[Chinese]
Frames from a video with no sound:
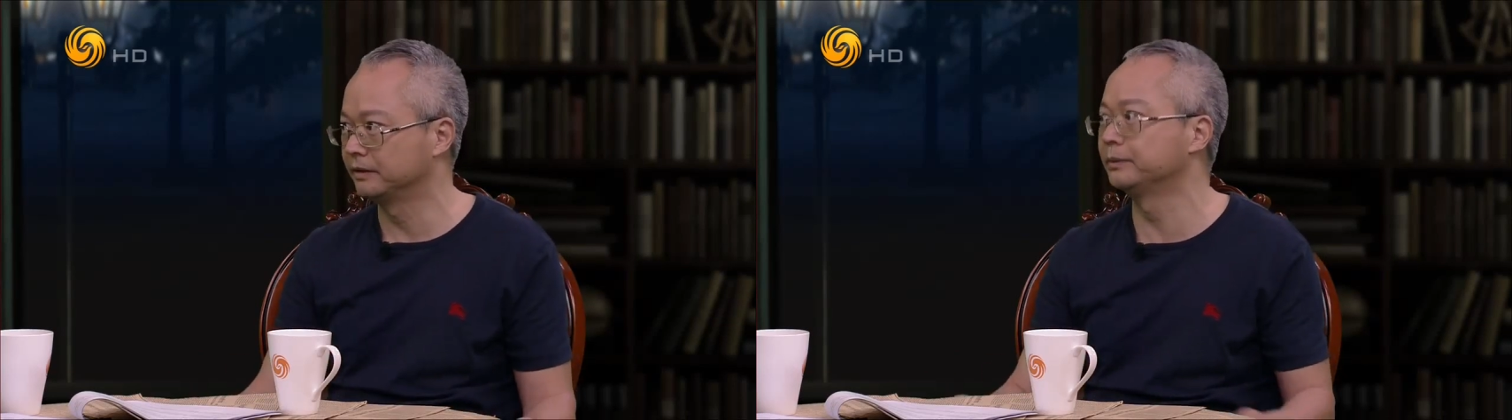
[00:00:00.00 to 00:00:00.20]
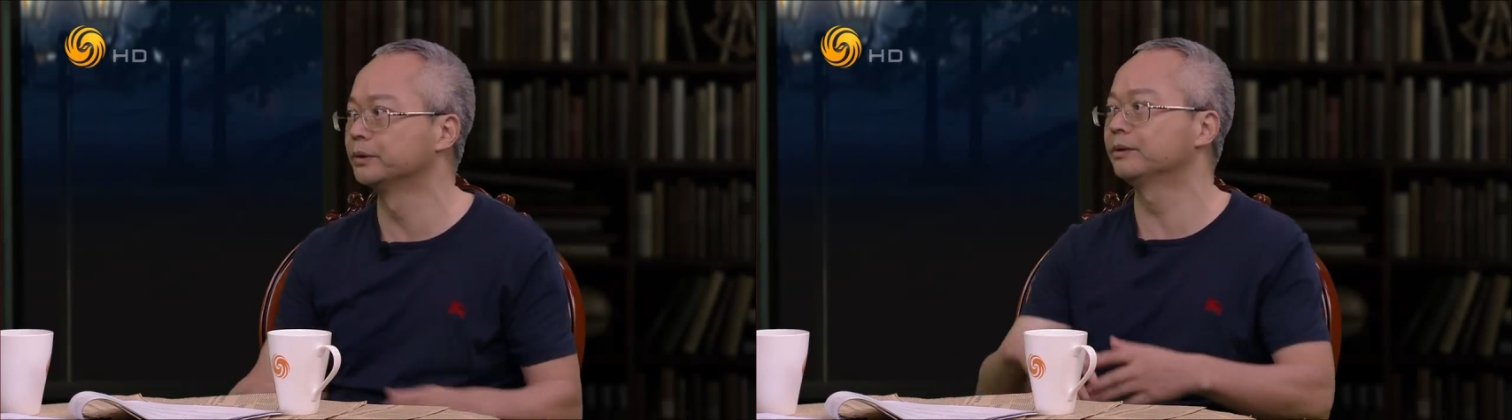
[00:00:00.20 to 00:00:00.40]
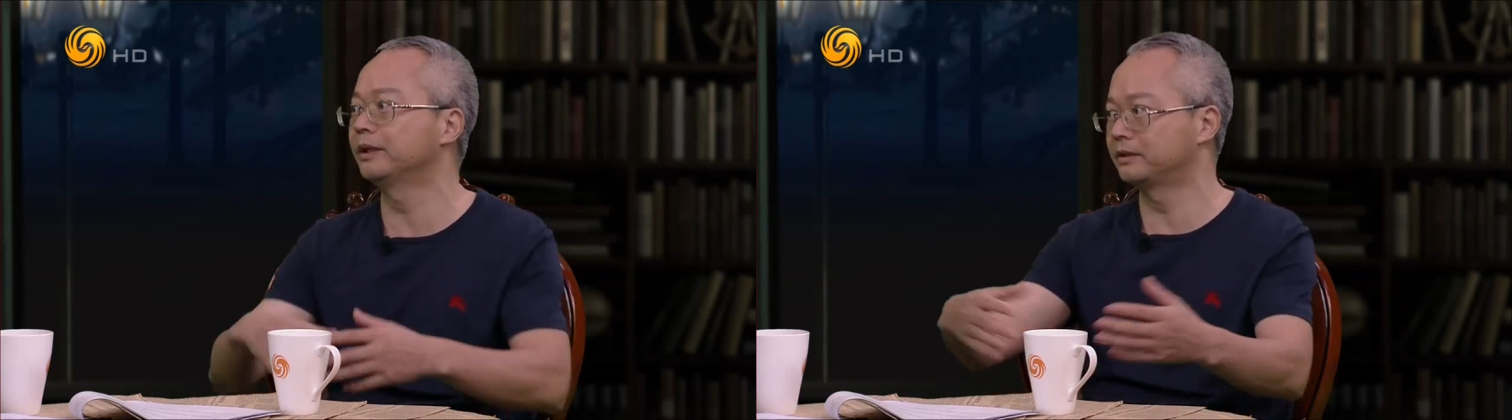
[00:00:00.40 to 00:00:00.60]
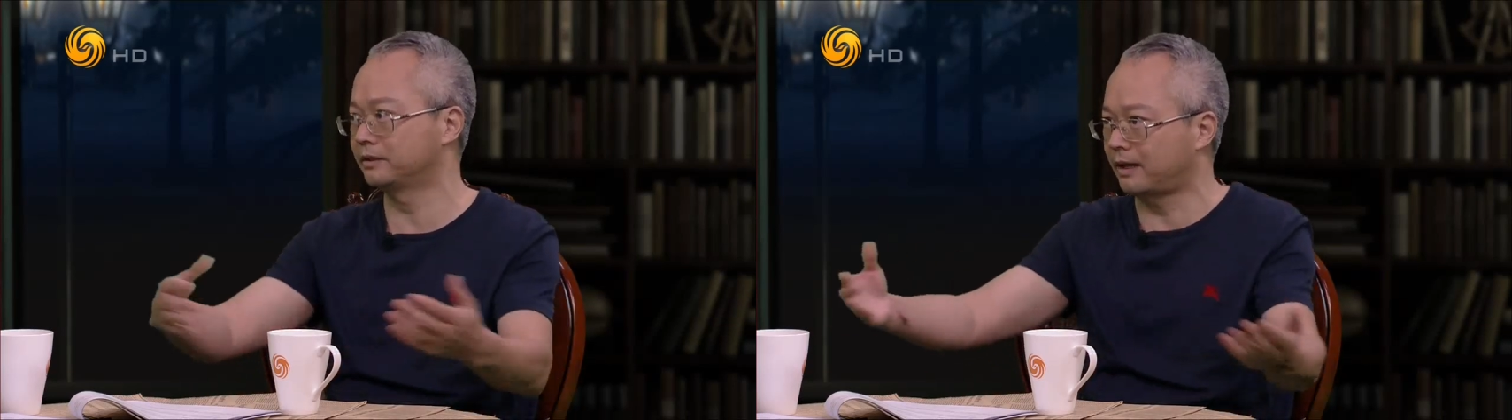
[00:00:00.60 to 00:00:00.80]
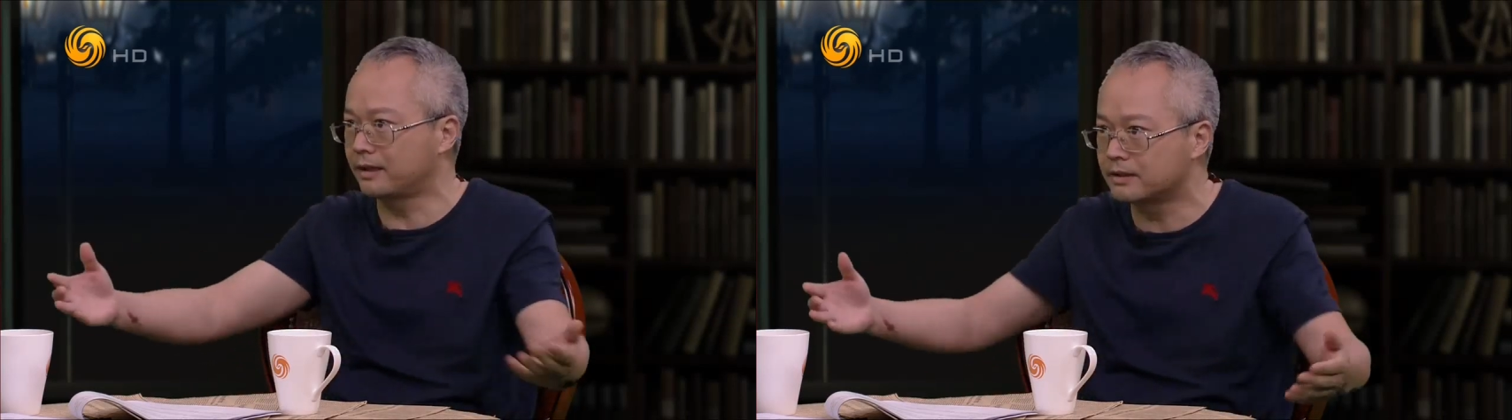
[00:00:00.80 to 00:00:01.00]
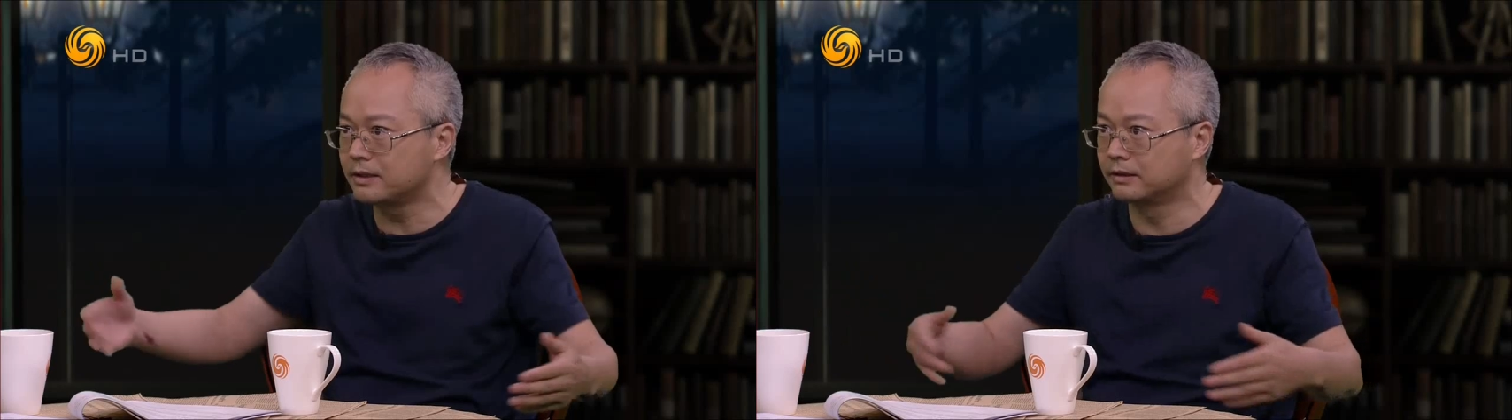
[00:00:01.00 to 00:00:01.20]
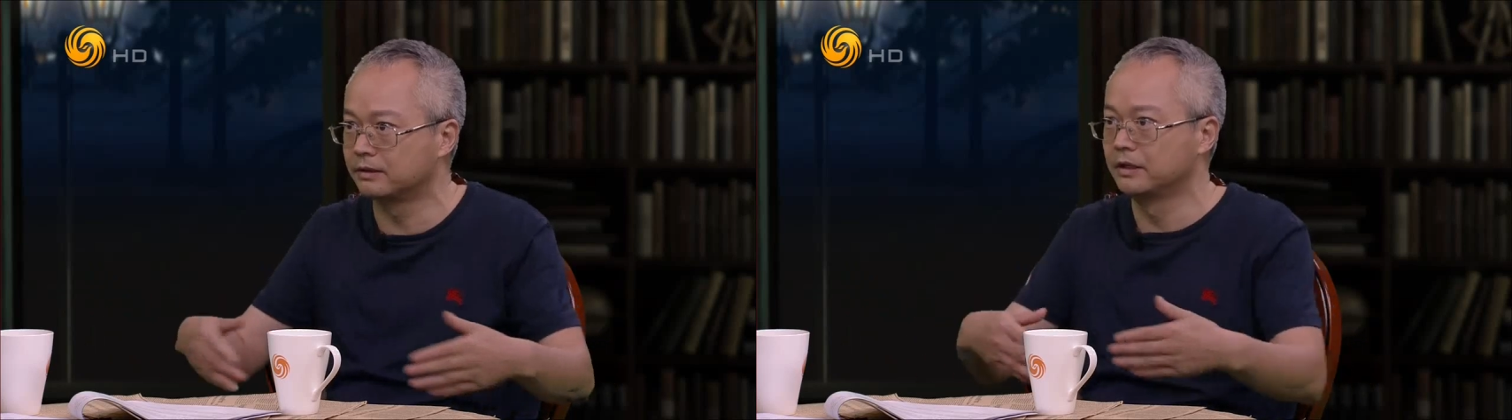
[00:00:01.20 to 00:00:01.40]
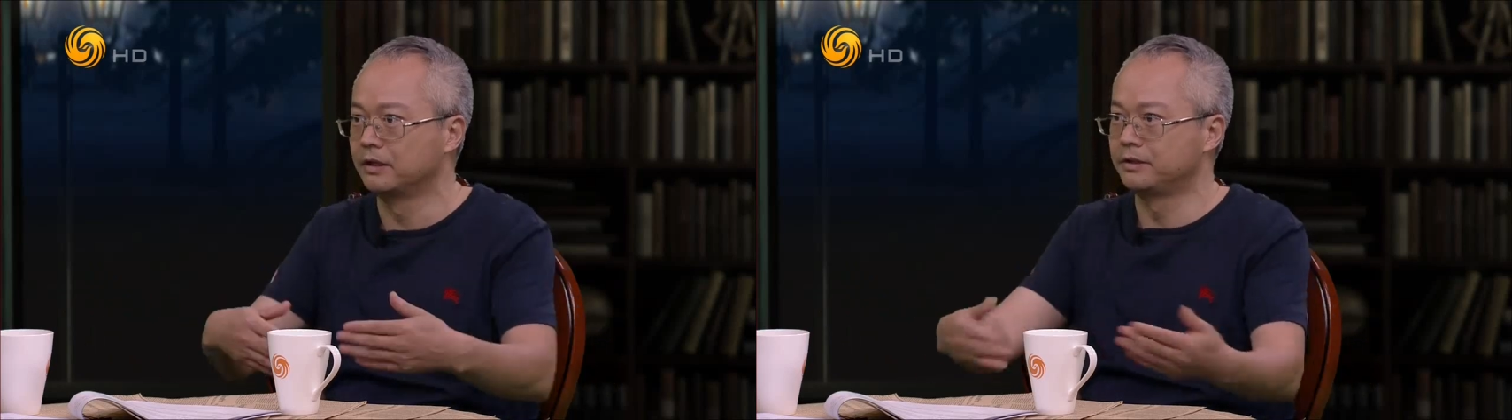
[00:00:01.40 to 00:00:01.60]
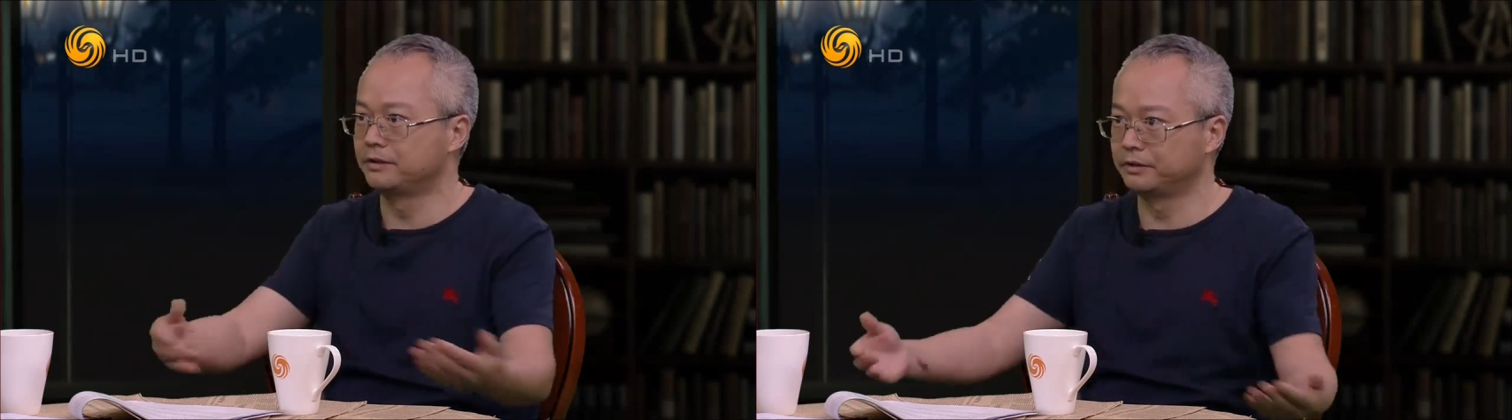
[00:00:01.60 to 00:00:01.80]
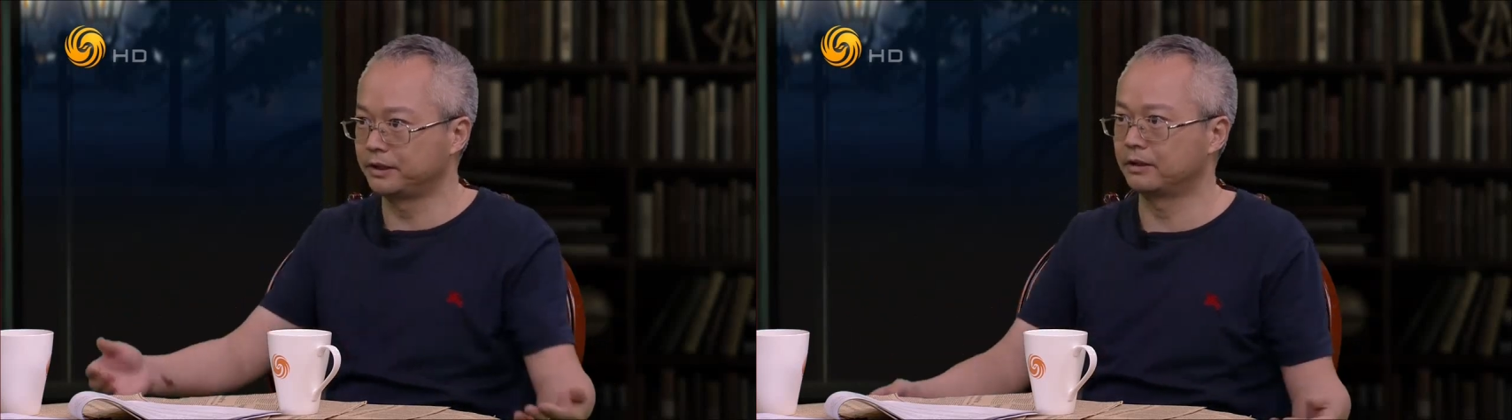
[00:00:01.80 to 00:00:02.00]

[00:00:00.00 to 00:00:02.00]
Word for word: 对我觉得那它是一个，就是